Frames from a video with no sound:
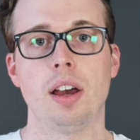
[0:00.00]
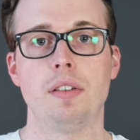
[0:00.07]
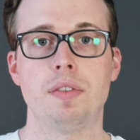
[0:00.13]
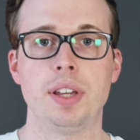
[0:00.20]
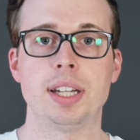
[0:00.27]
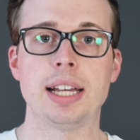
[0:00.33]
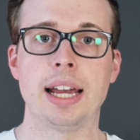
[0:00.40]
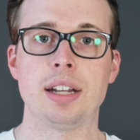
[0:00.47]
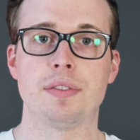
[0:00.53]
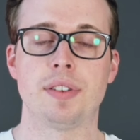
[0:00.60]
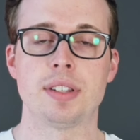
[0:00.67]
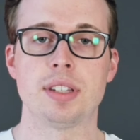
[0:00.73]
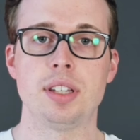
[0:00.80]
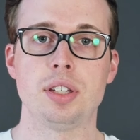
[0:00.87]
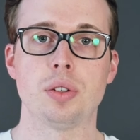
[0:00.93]
wird eine
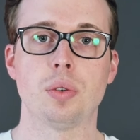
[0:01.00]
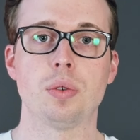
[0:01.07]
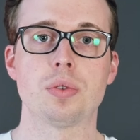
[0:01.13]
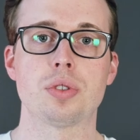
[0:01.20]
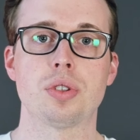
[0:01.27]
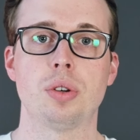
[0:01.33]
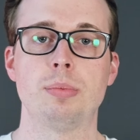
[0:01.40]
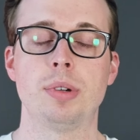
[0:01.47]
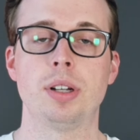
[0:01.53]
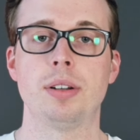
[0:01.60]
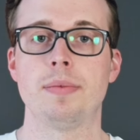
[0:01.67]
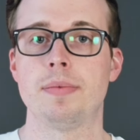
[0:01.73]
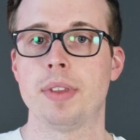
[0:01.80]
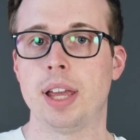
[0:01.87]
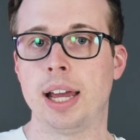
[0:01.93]

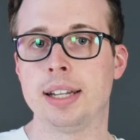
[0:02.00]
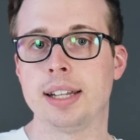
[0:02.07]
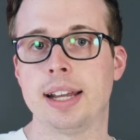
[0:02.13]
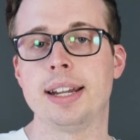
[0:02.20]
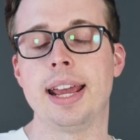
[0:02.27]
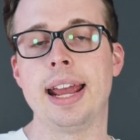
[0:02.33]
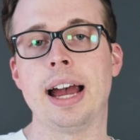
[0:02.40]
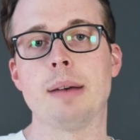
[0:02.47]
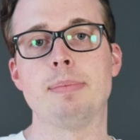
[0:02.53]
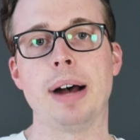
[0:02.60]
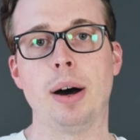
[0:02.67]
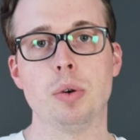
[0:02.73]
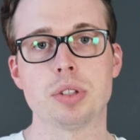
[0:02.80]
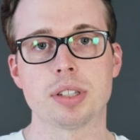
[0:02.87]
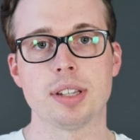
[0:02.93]
Versicherungssumme an deine Erben
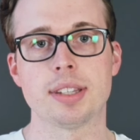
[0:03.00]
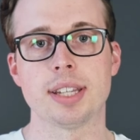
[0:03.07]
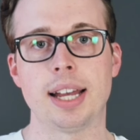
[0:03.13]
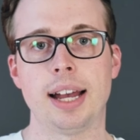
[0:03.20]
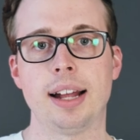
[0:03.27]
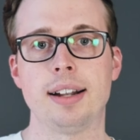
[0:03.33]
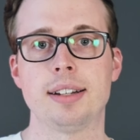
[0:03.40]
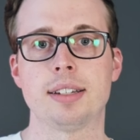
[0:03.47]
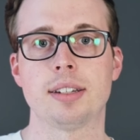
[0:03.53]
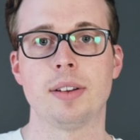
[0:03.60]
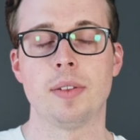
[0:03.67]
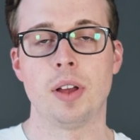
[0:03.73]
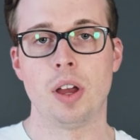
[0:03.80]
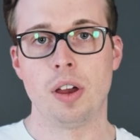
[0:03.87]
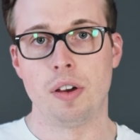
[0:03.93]
ausgezahlt,
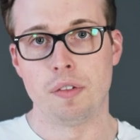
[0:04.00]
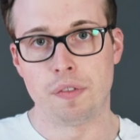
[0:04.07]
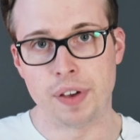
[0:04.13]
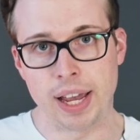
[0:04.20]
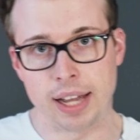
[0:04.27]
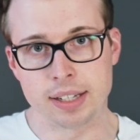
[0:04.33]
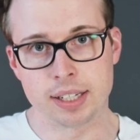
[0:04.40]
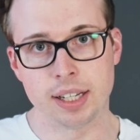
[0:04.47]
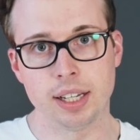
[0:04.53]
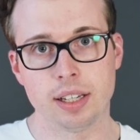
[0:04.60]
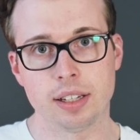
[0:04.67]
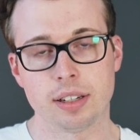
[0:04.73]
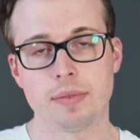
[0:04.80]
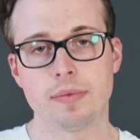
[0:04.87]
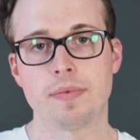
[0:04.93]

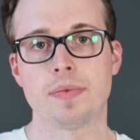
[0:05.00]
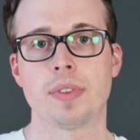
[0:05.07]
fertig.